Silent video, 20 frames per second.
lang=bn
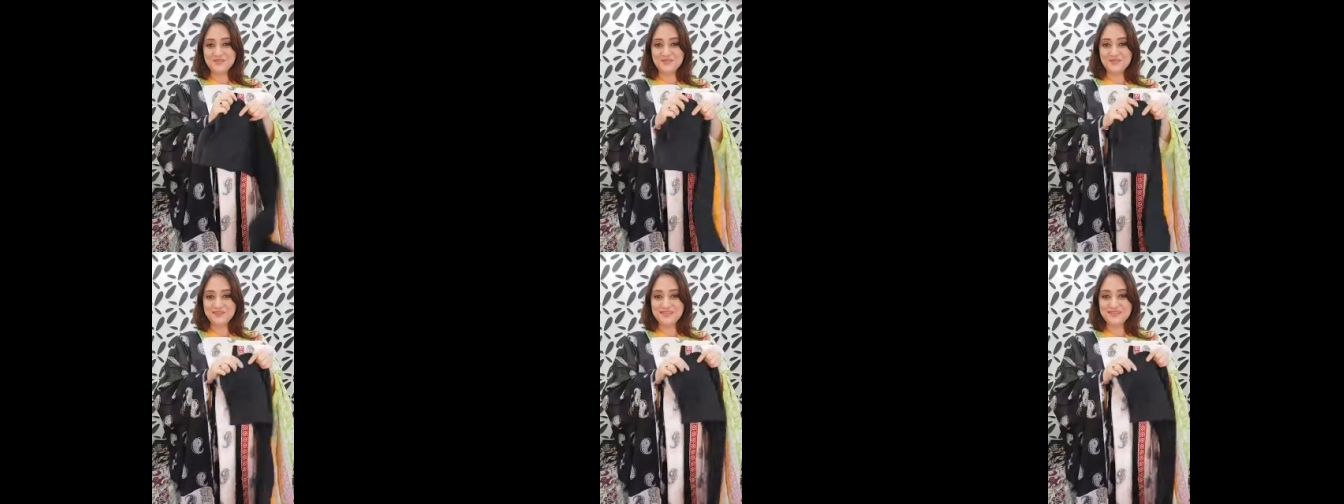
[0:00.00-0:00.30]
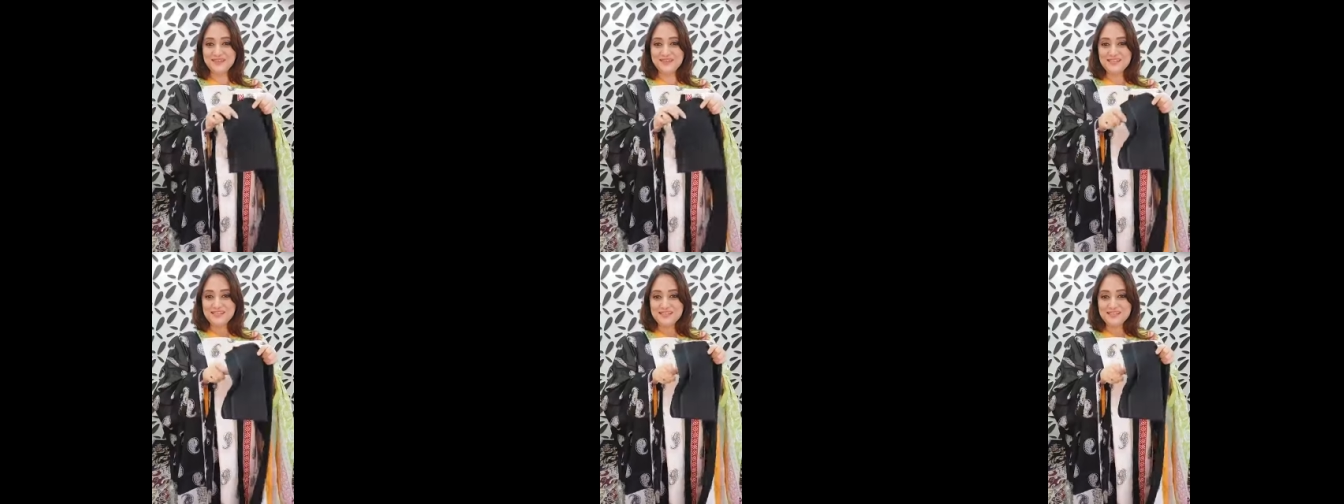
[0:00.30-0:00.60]
সোল
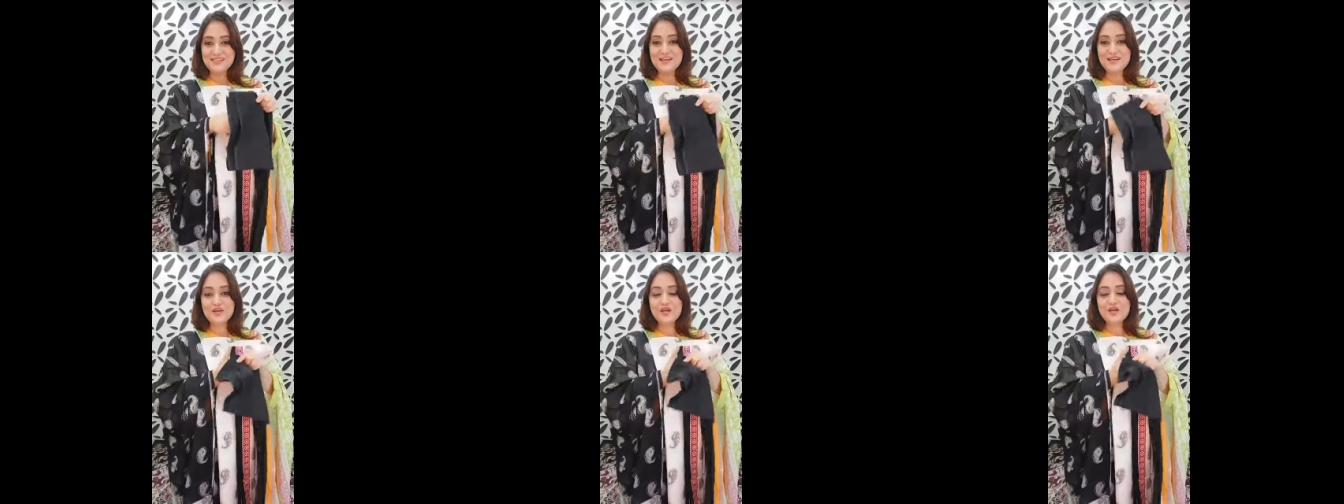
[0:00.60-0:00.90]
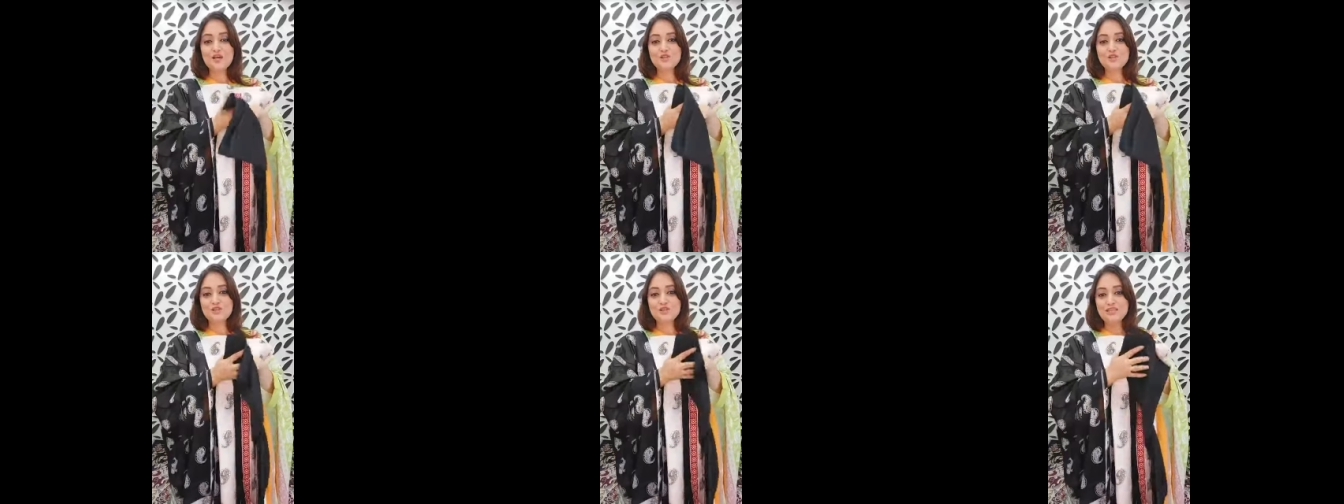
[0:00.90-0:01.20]
খেয়েছেন
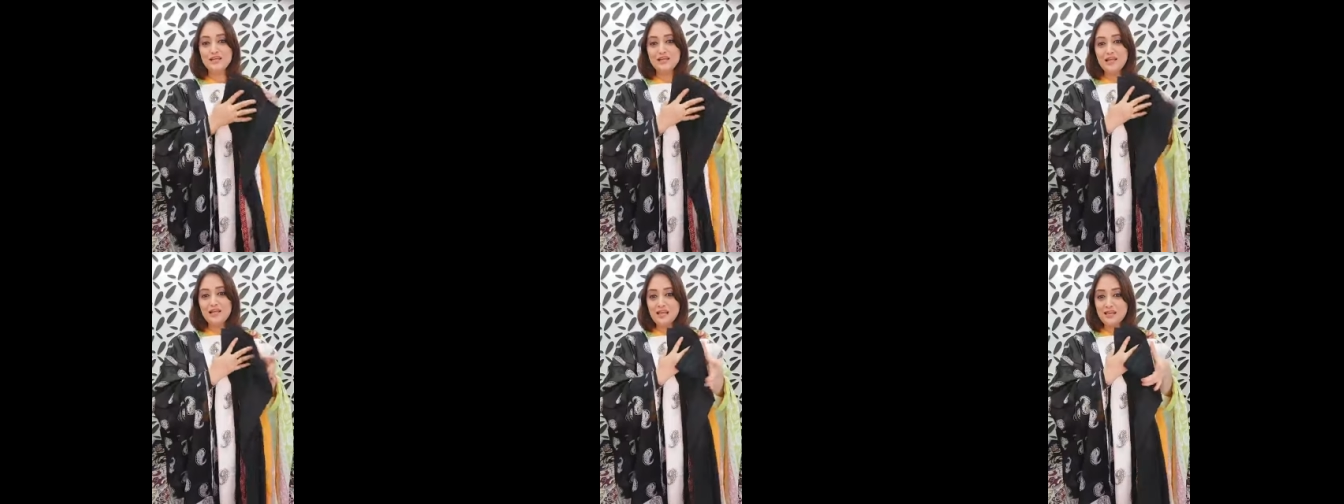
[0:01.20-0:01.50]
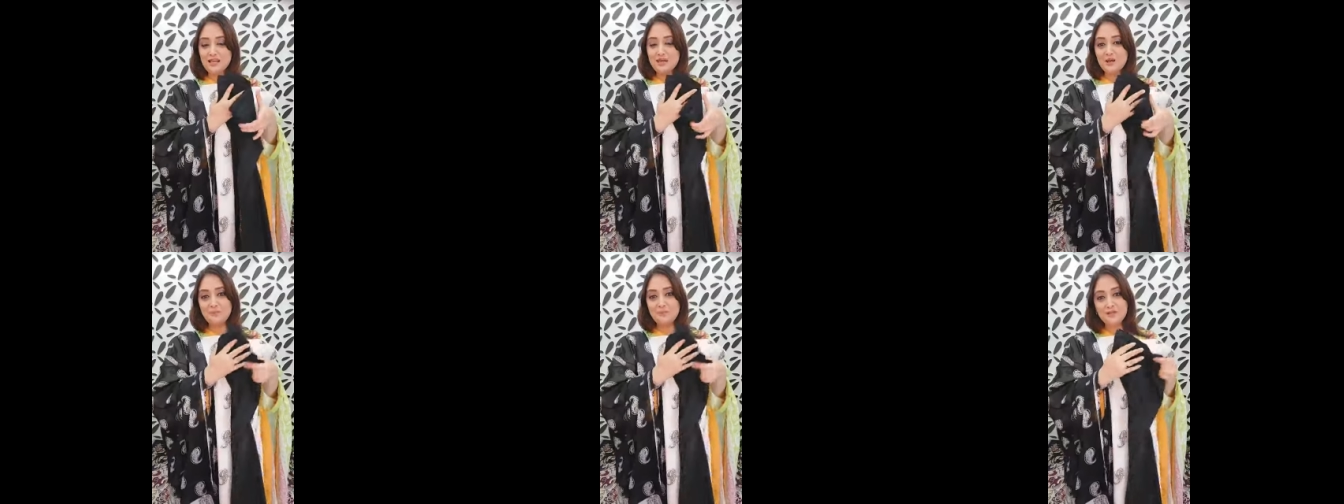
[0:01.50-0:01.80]
তো যারা
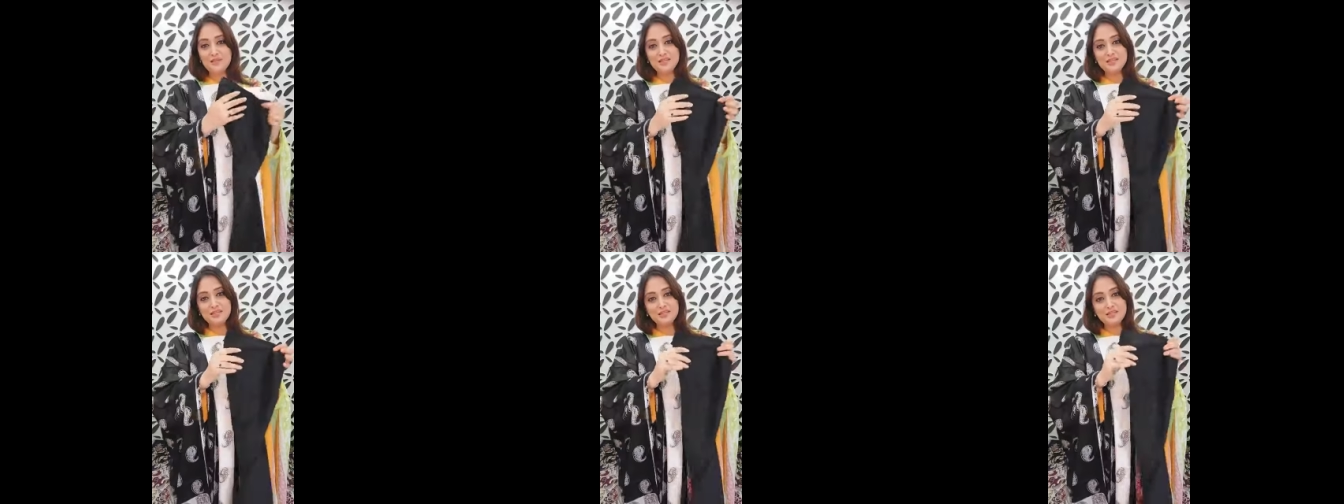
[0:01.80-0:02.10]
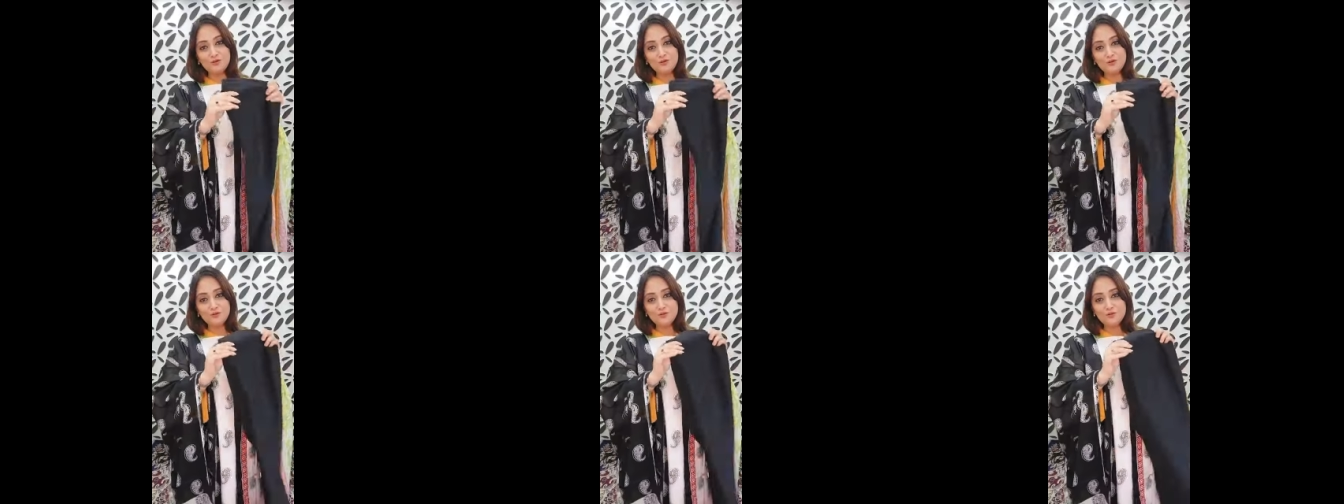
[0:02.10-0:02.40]
এই
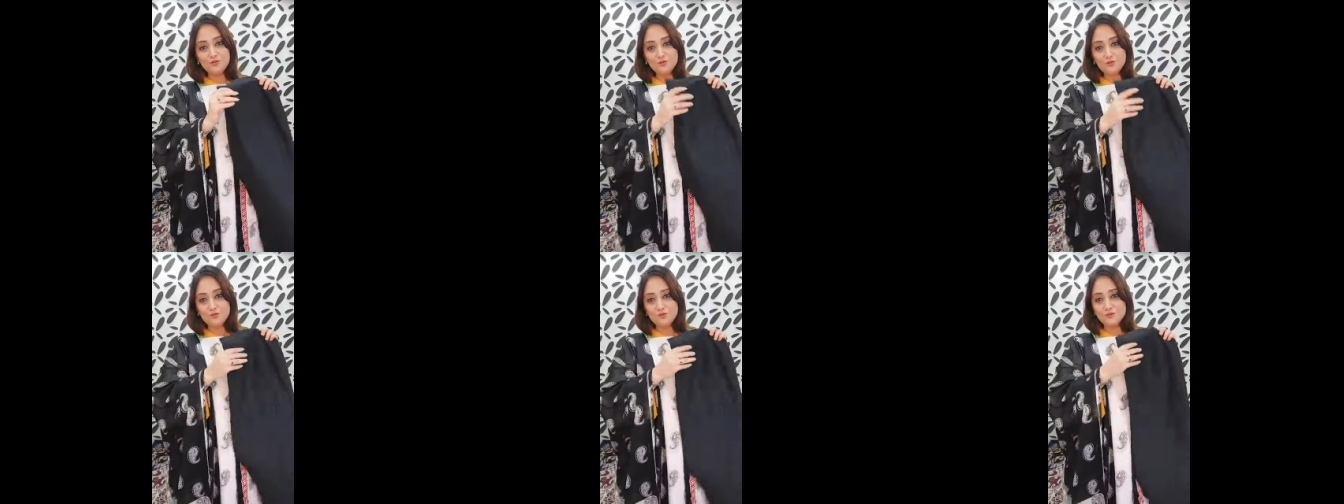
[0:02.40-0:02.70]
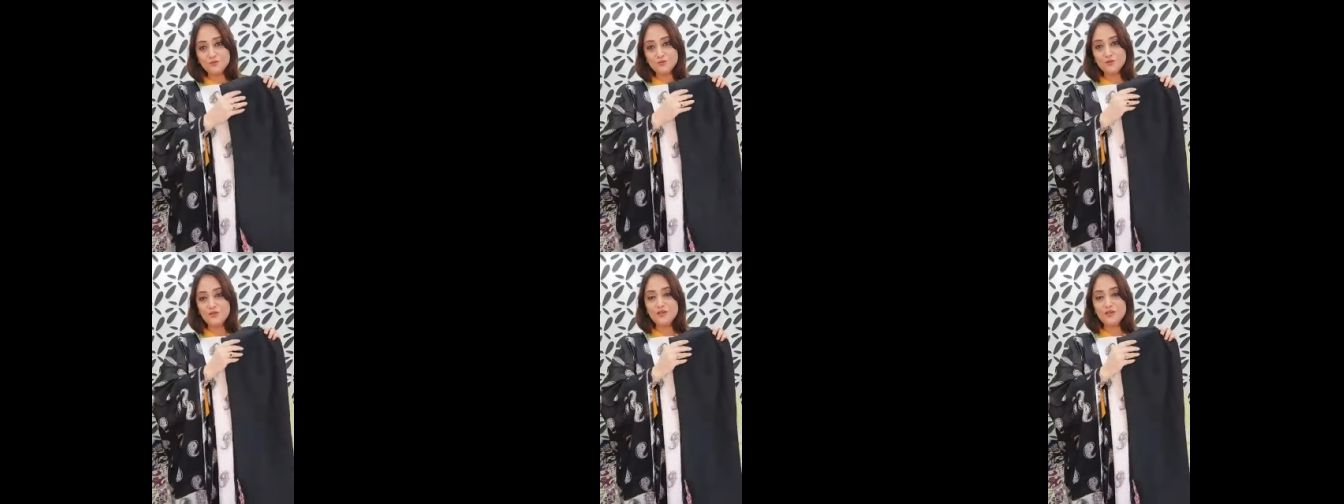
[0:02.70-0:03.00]
কম্বিনেশনটাও কিন্তু খুব
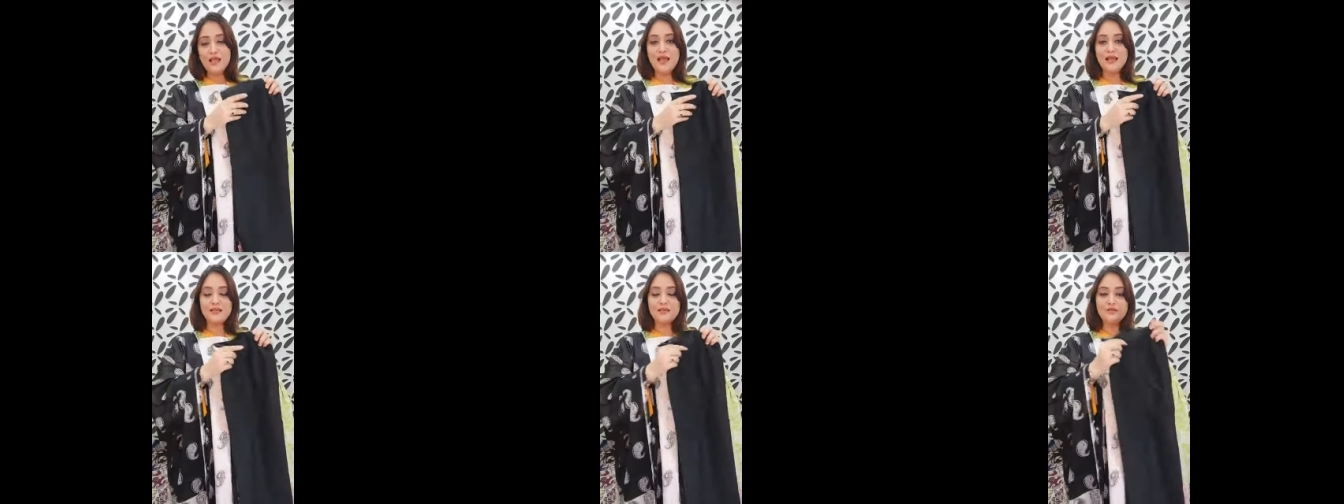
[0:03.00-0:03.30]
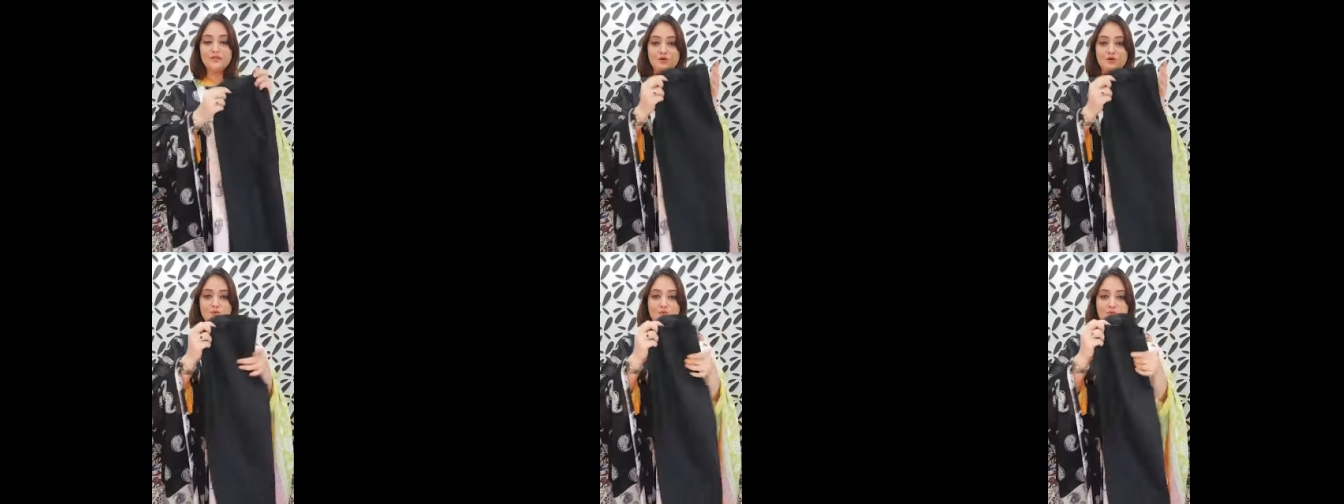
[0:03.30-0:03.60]
সুন্দর একই
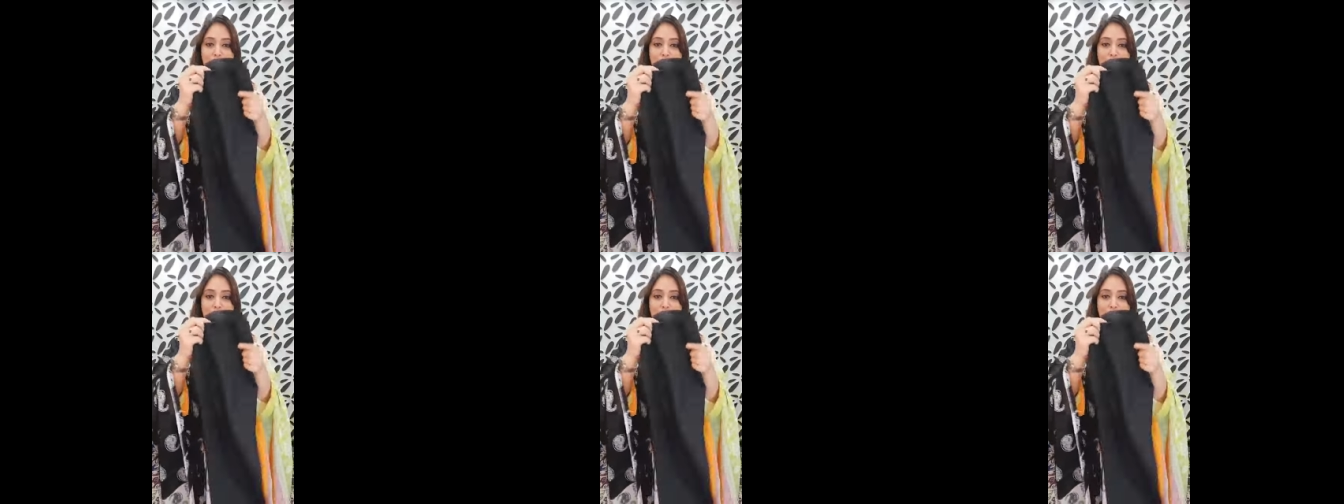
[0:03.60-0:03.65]
রকম